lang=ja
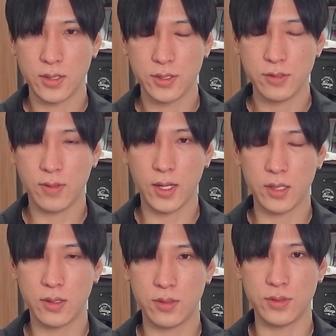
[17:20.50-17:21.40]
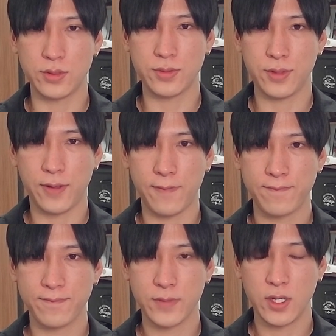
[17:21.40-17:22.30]
今日上がってるんですよね。
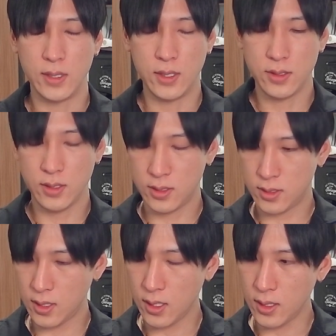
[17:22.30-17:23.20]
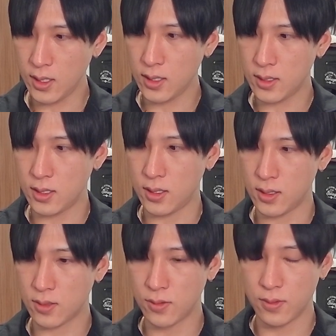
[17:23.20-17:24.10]
日経平均
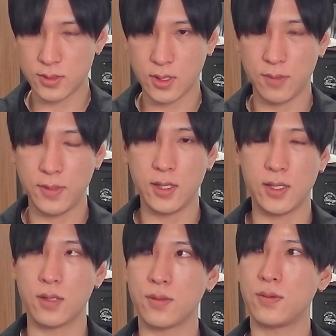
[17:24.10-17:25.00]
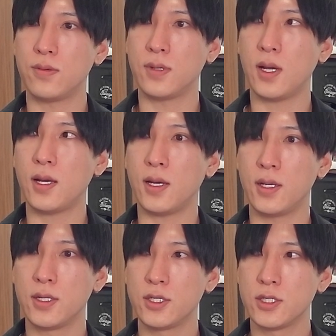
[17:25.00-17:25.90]
構成銘柄の方が、
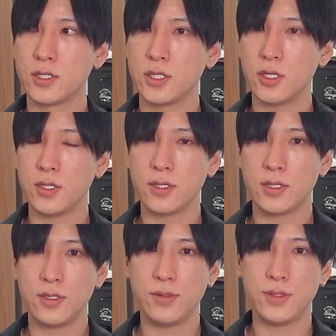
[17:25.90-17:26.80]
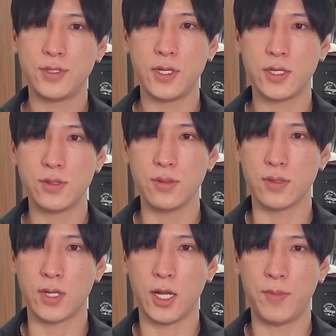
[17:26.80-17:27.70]
優位性がちょっと
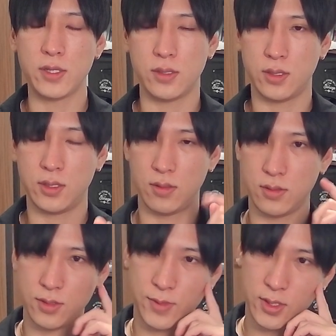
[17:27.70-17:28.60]
高まってきてるんですよ。